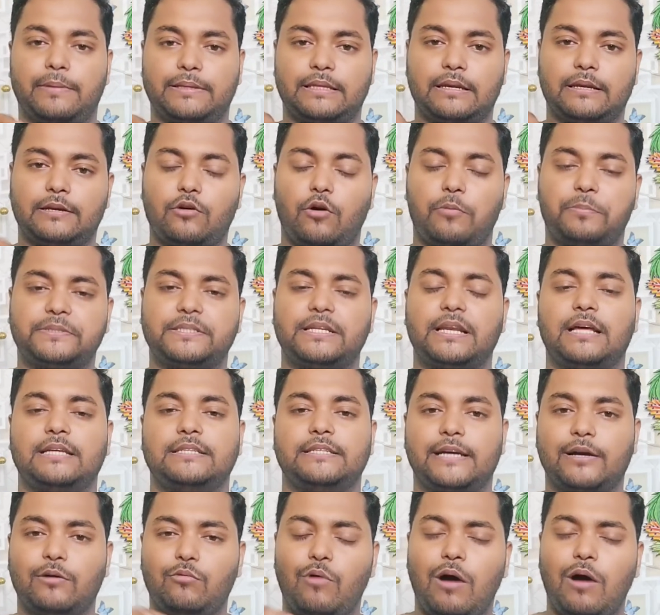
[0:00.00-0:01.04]
मतलब कि ऑप्शन आ
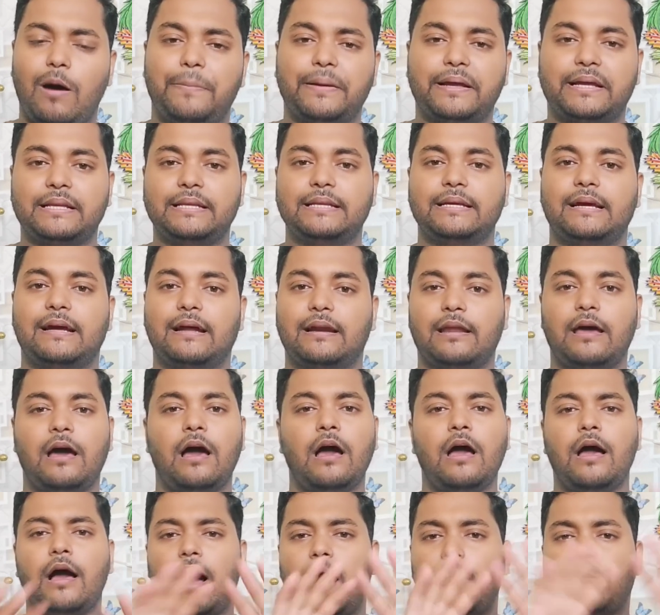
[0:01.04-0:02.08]
जाएगा वहां पर क्लिक
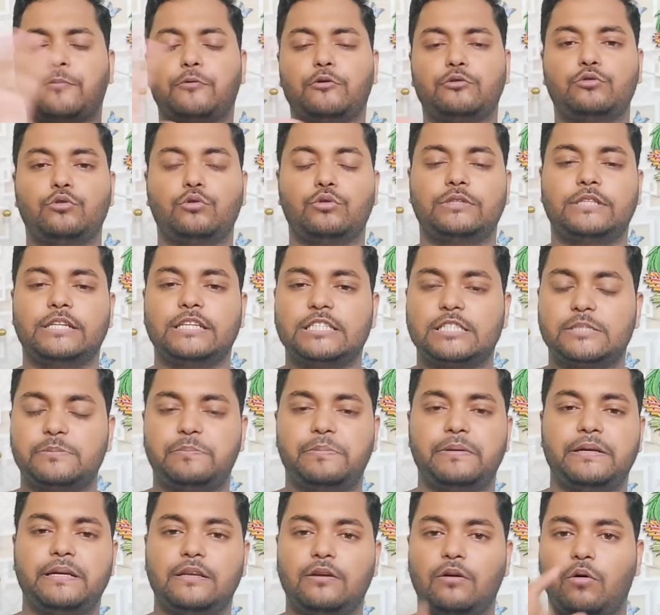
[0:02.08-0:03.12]
करना आपको दो तीन लेकिन
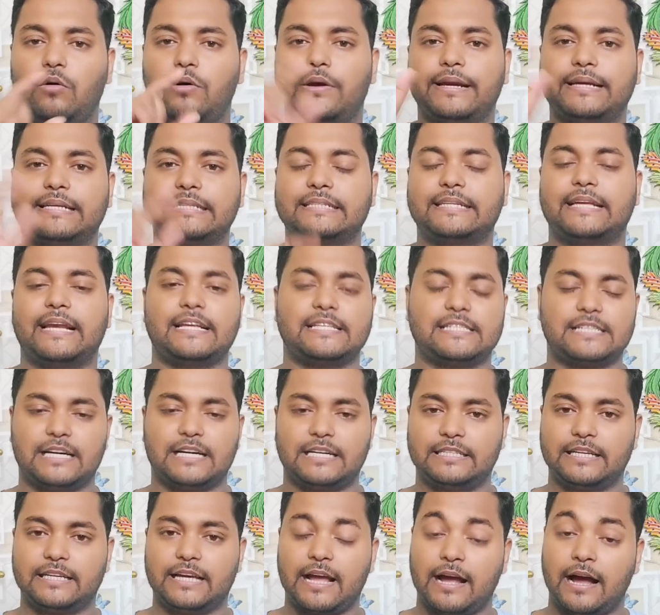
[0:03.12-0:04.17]
स्पिन और एक स्क्रैच
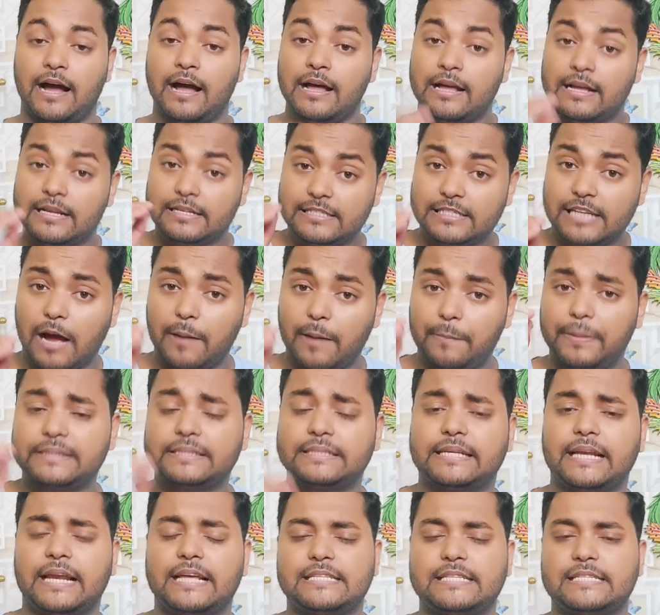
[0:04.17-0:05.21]
कर दिएगा जहाँ पे
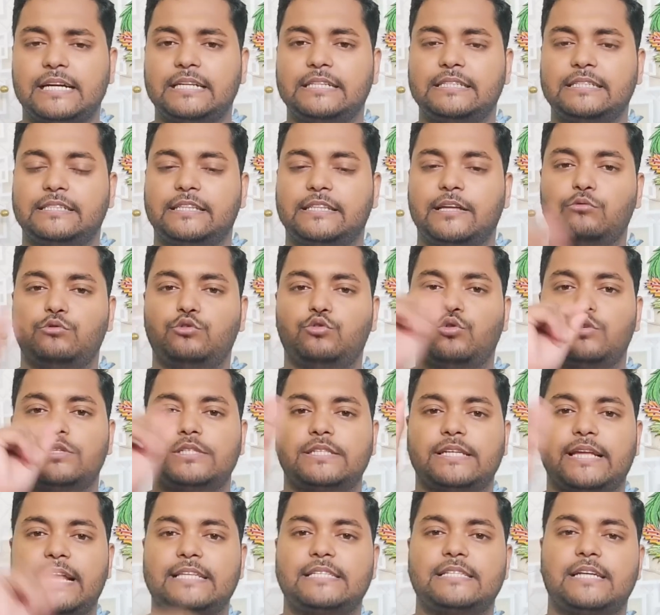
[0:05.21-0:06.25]
स्क्रैच कर देते हैं उसको
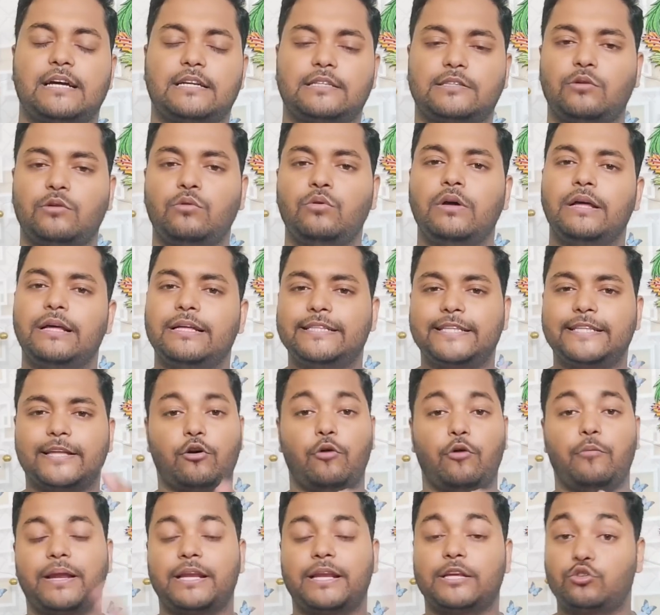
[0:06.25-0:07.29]
स्क्रैच करता हूँ
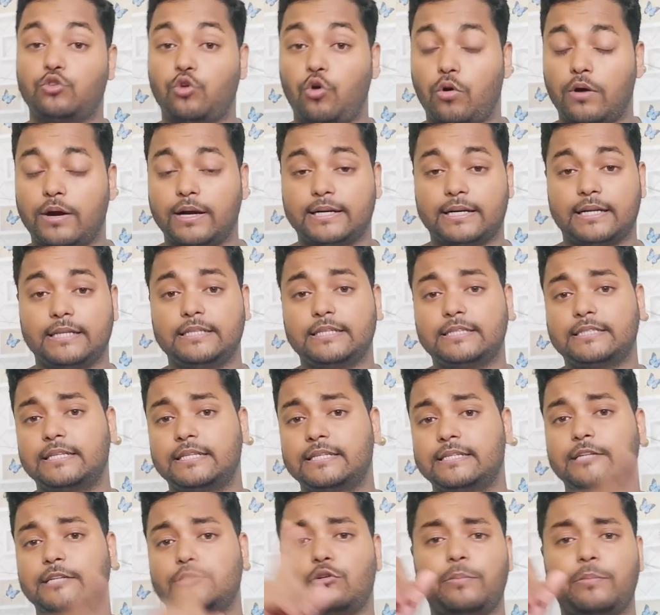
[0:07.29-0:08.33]
देखो मैंने सौ का
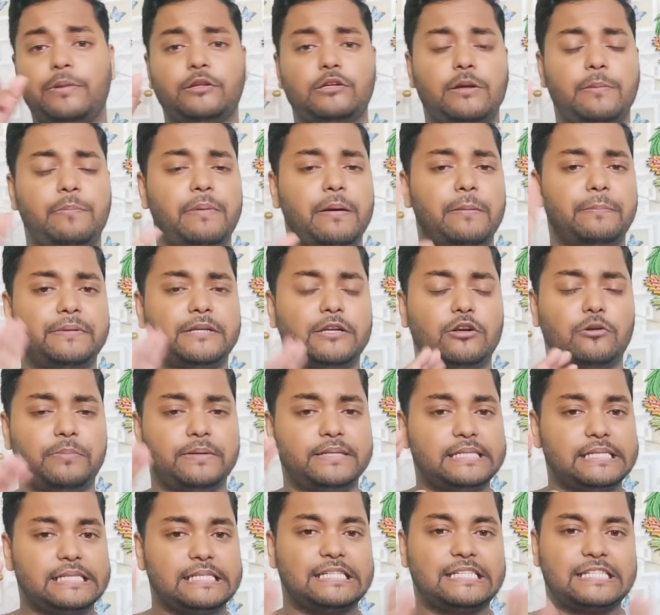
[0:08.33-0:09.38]
ट्रांजेक्शन किया तो मैंने जो फिफ्टी
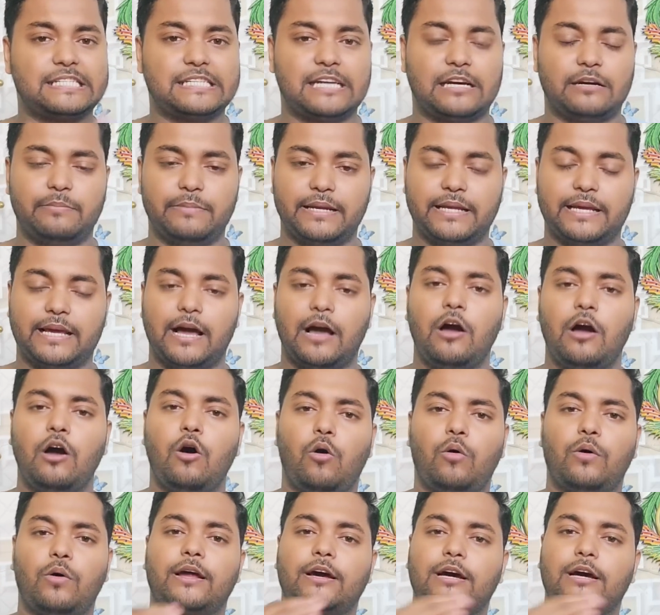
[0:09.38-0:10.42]
रुपीज़ इंस्टेंट मिल गया
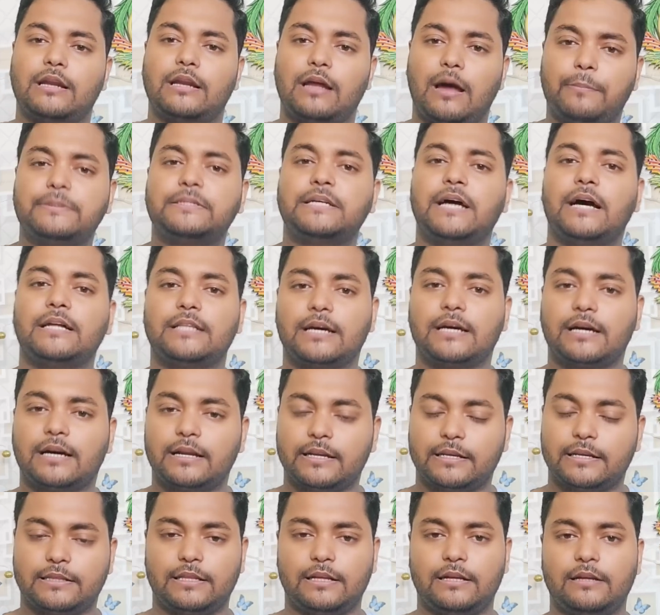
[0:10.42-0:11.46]
और अगर आप ज़्यादा
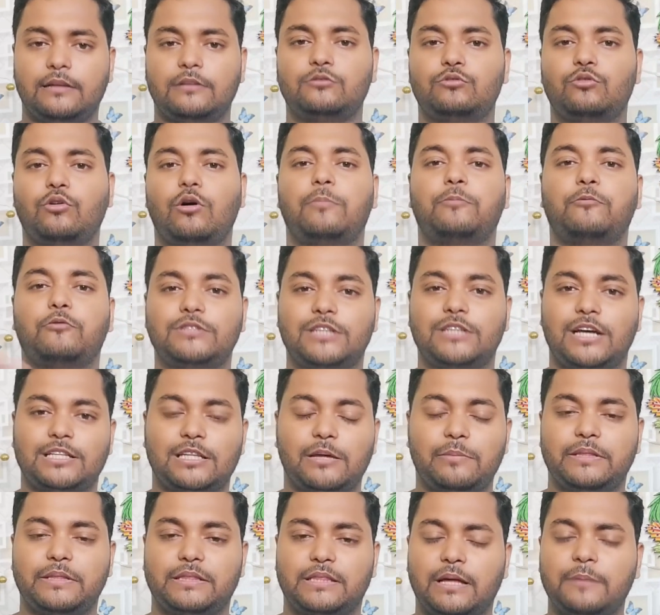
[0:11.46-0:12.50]
कर रहे थे तो आपको
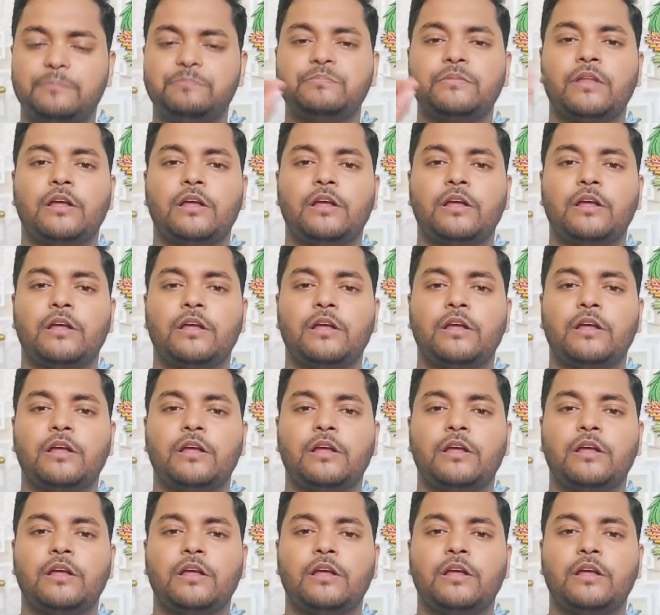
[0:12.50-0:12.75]
ज़्यादा मिलता